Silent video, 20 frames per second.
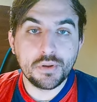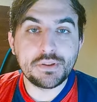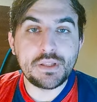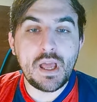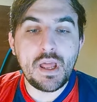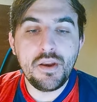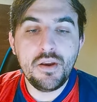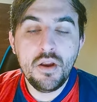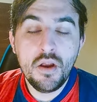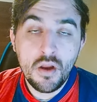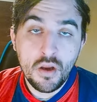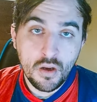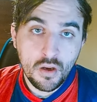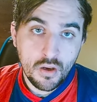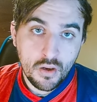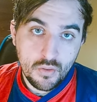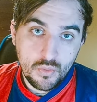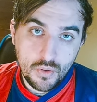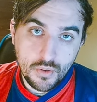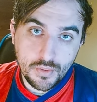están?
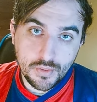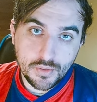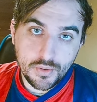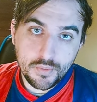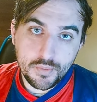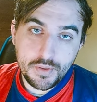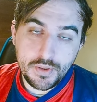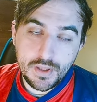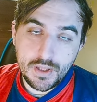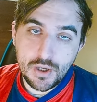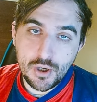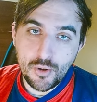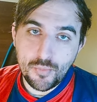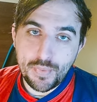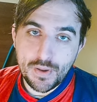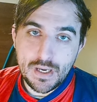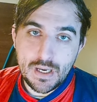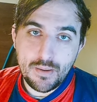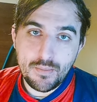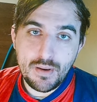Nuevo video para